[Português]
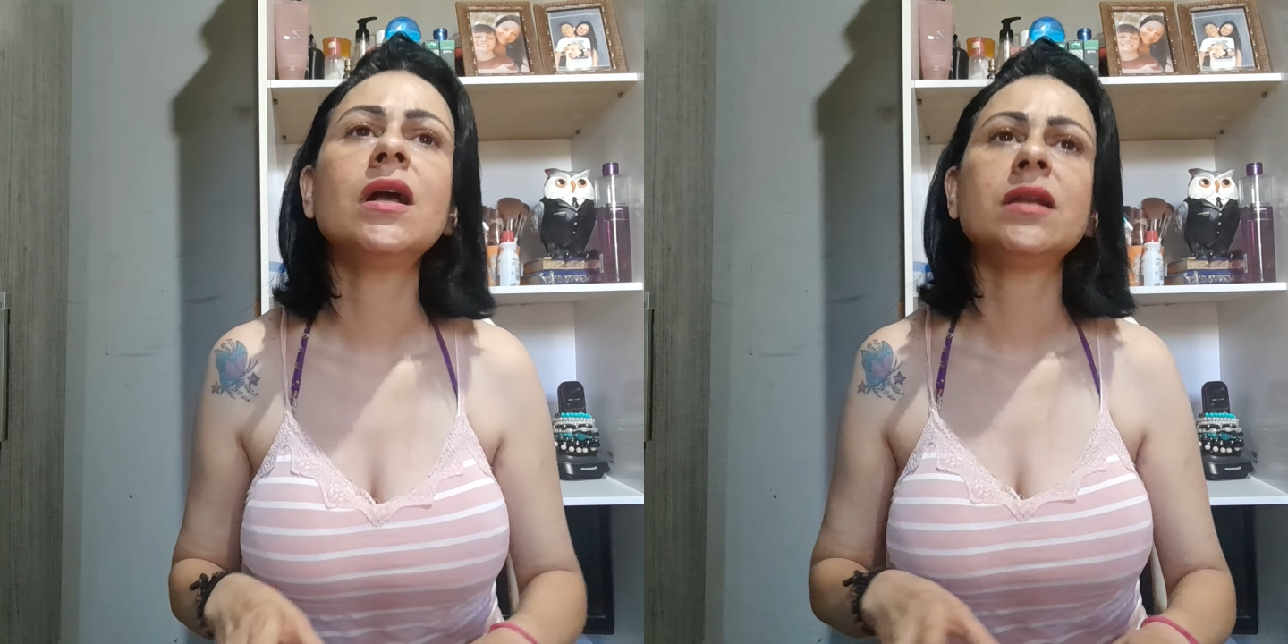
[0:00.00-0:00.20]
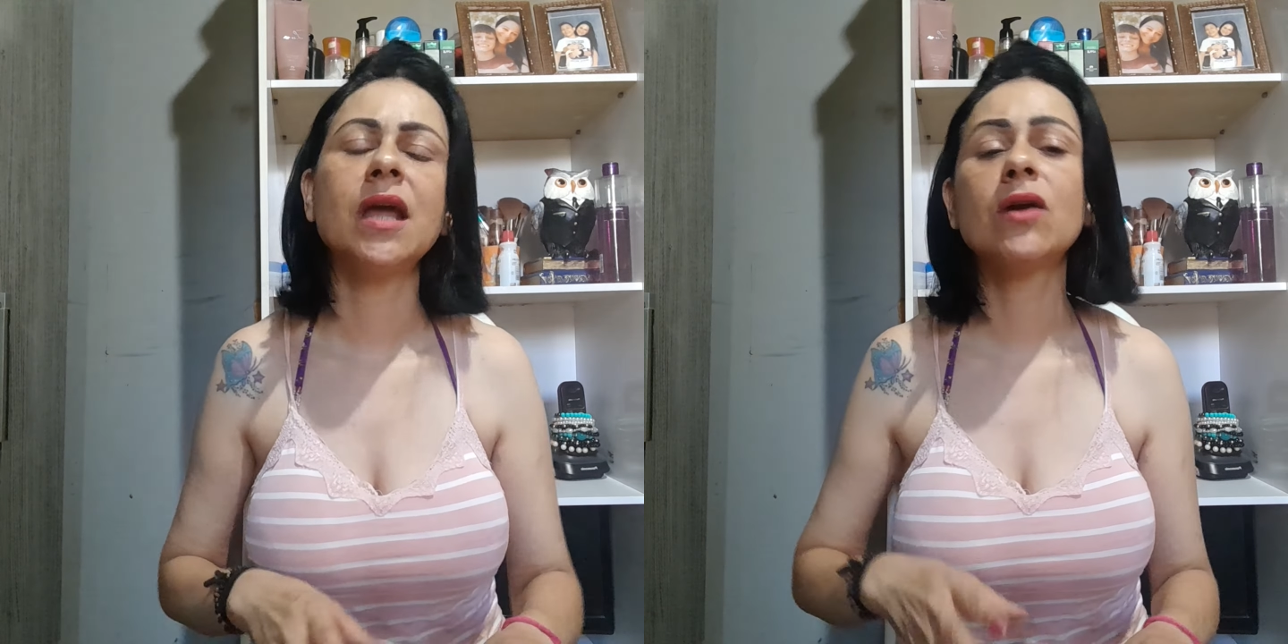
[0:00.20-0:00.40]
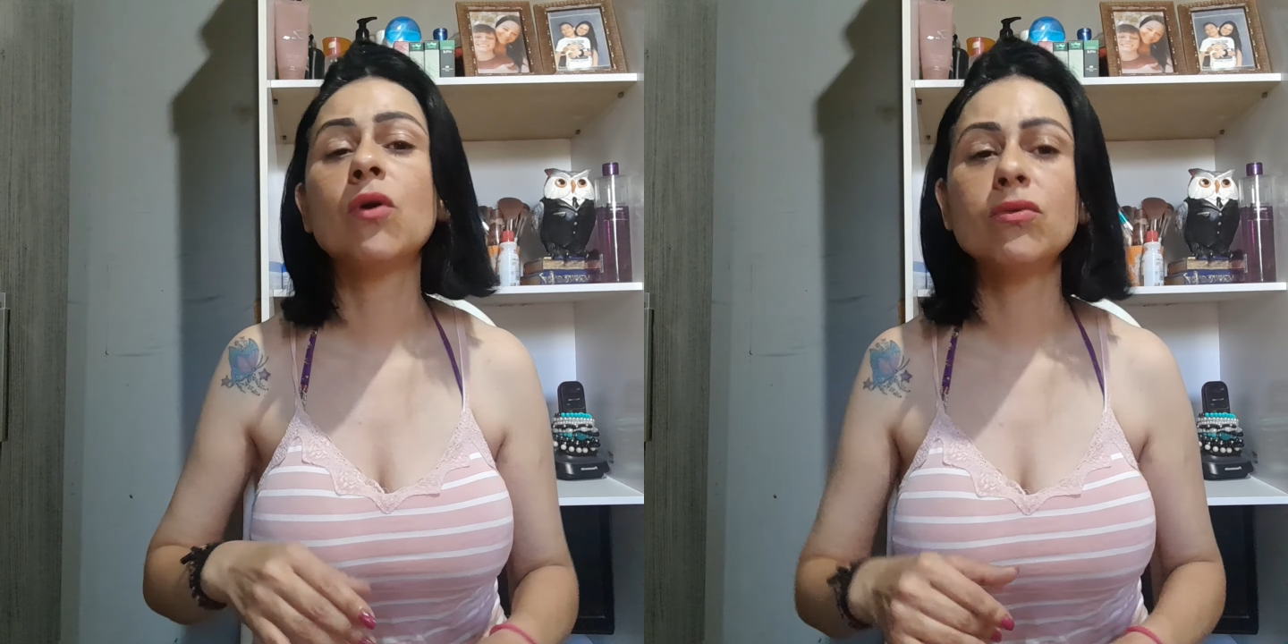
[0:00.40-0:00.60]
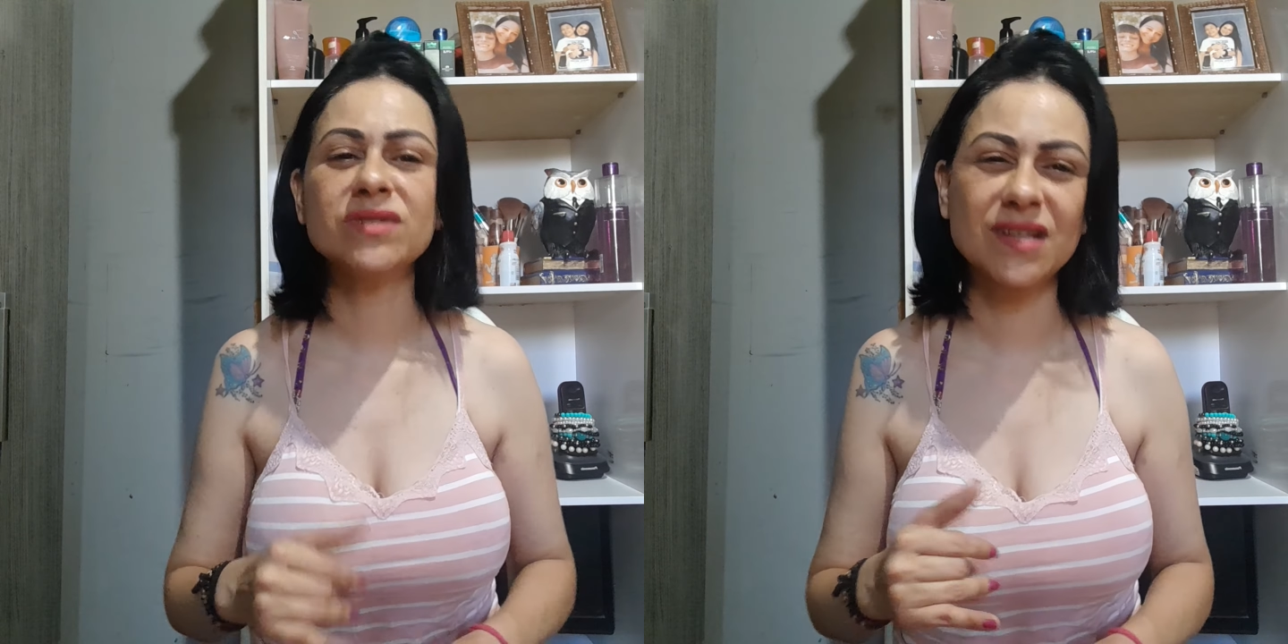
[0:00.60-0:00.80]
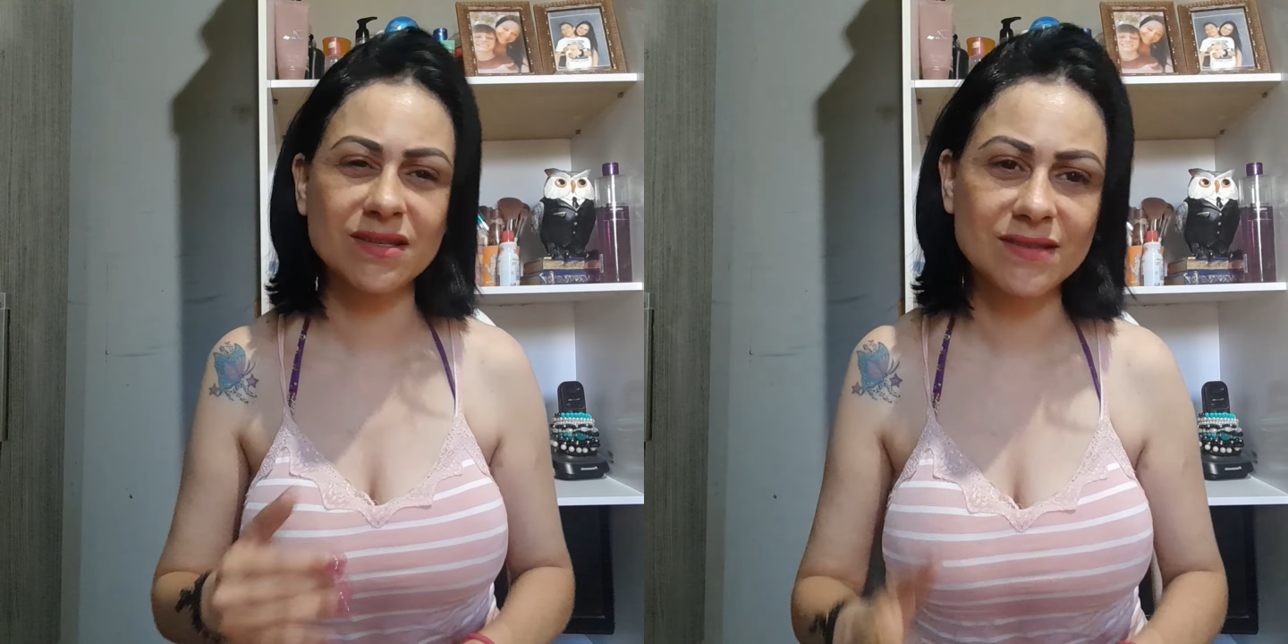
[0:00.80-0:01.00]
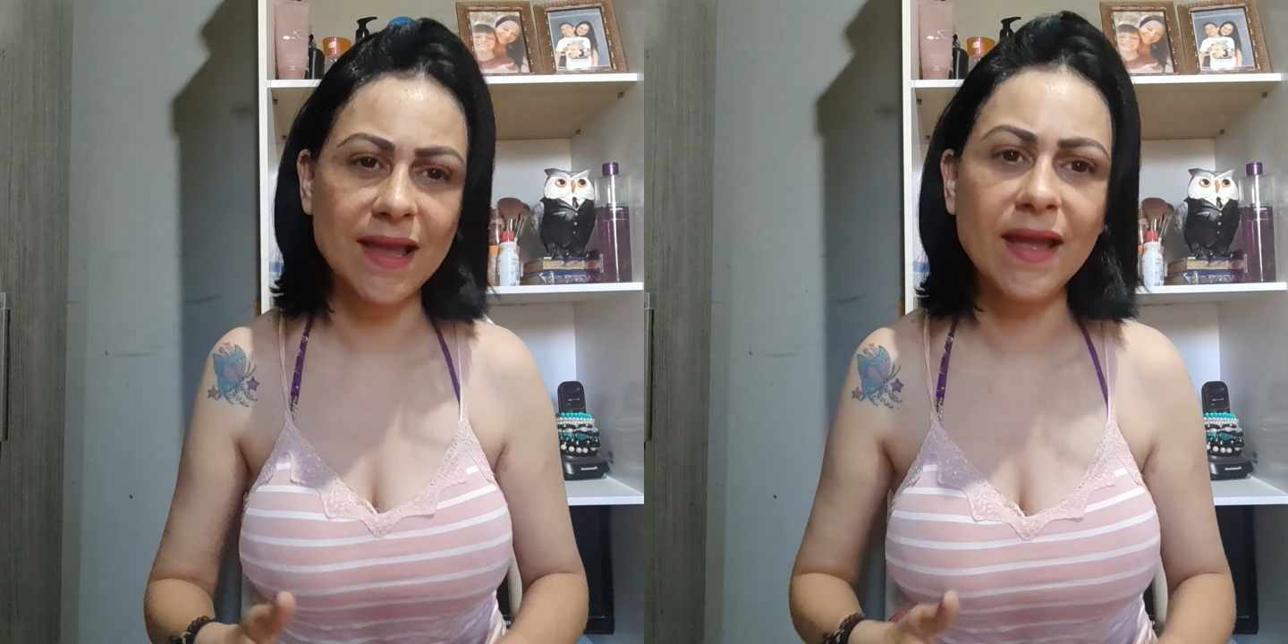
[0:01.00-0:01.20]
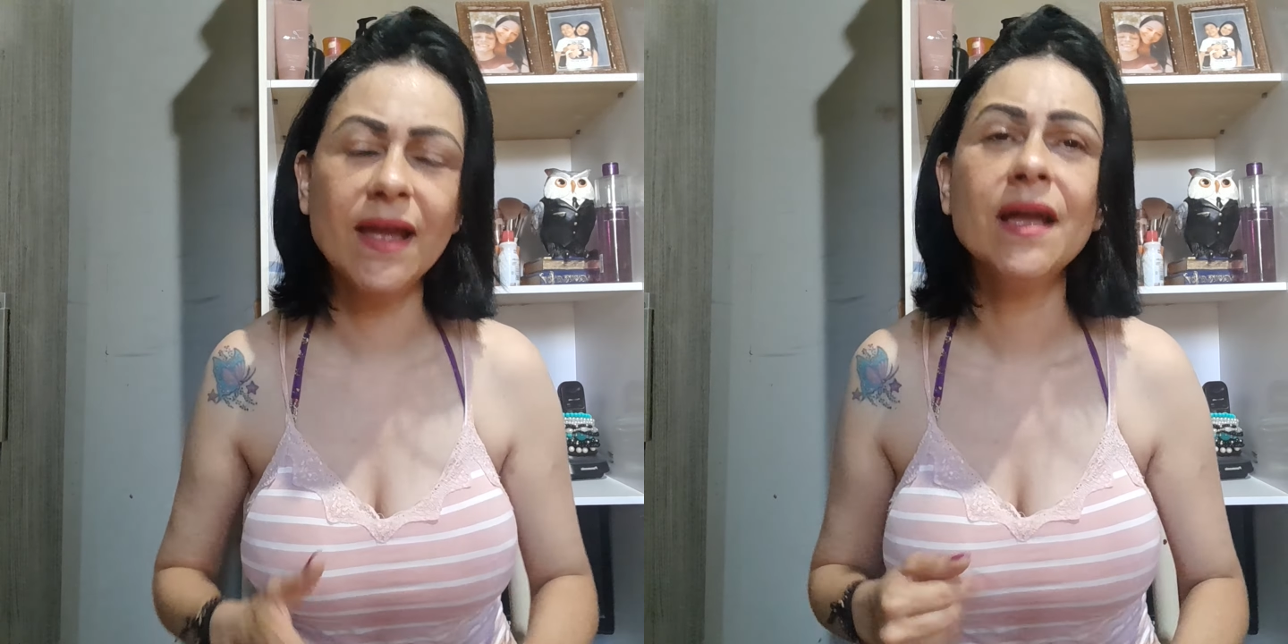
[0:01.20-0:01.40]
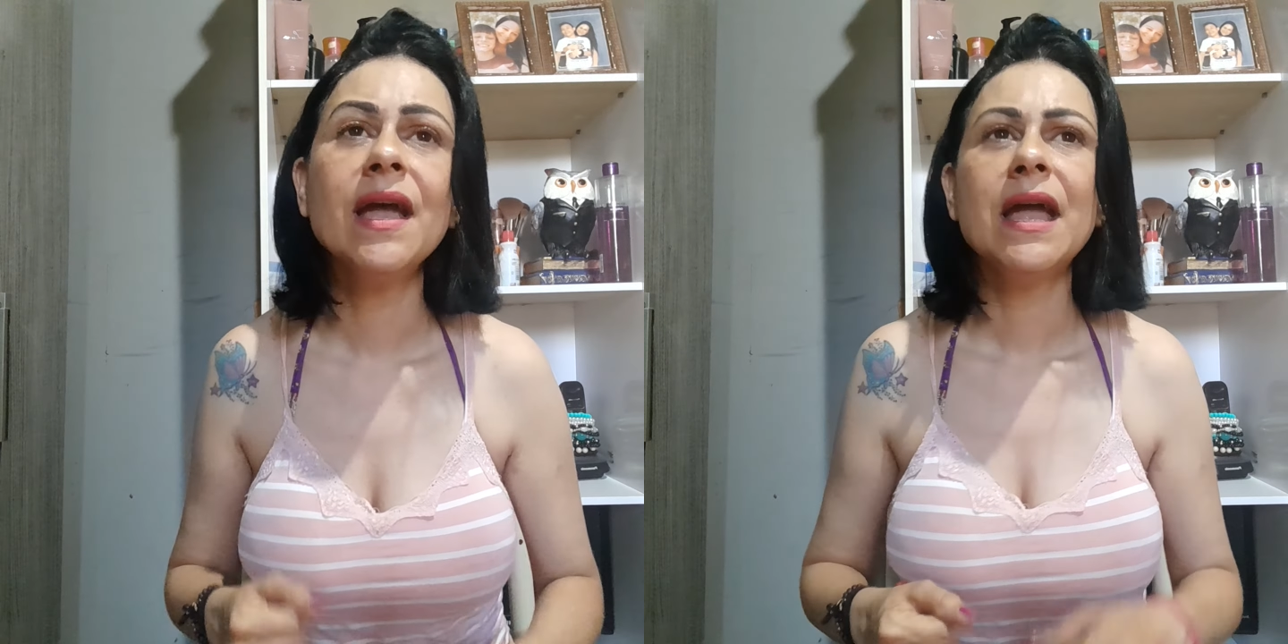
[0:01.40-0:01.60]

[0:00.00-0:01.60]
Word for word: né, com o Zezé,